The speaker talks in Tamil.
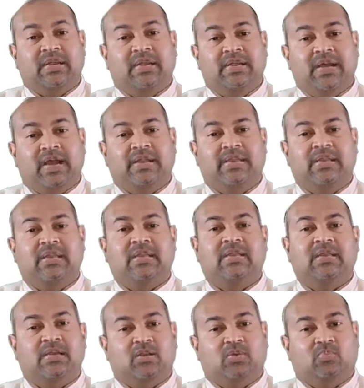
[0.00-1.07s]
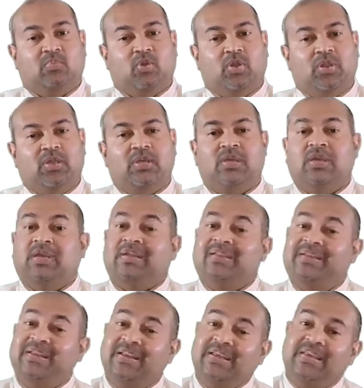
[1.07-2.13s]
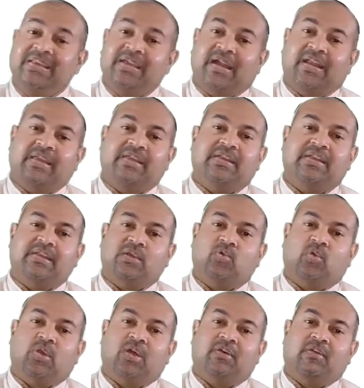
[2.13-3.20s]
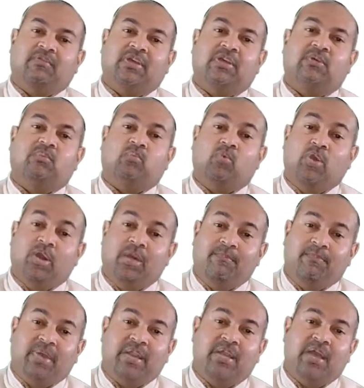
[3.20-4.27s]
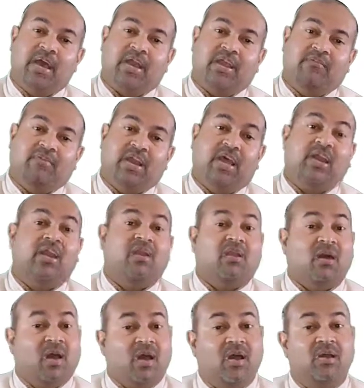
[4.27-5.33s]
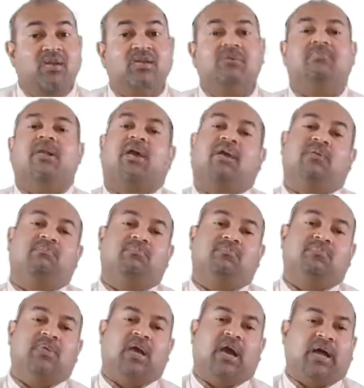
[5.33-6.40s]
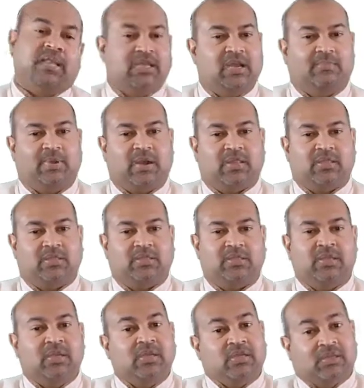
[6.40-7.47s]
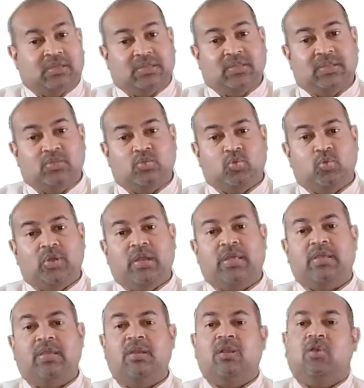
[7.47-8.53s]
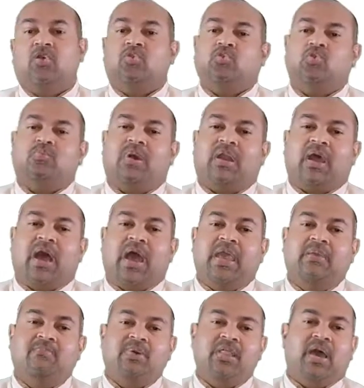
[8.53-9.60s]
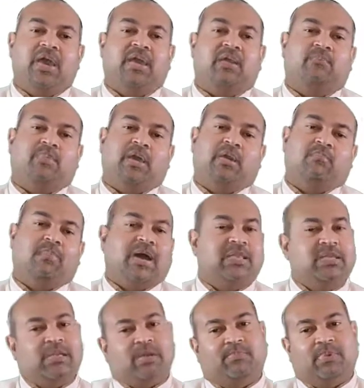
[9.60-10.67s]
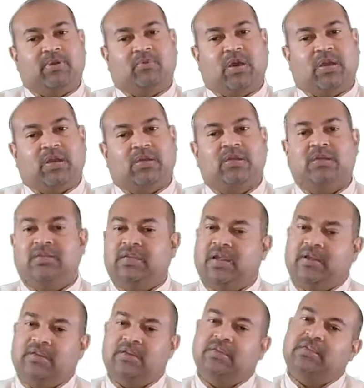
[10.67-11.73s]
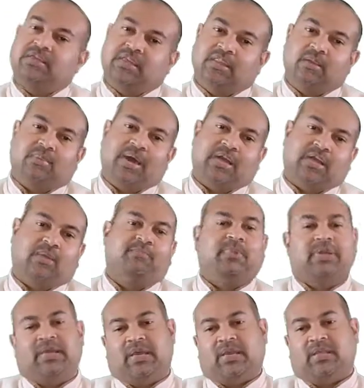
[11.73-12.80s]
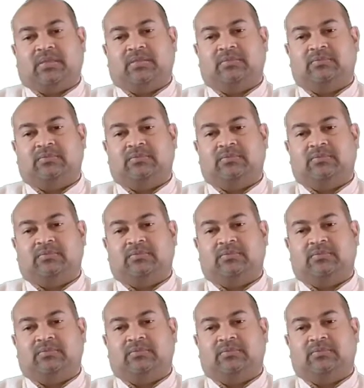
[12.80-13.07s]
இரண்டு அடியில் இருக்கும் பொழுது இடுக்கி அணையின் நீர் கொள்ளளவு முல்லைப்பெரியாரை விட நான்கு மடகம் அதிகமானது இந்த சூழ்நிலையில் சுமார் ஐம்பதாயிரம் பேர் பாதிக்கப்படுவார்கள் என்று எதிர்பார்க்கப்படுகிறது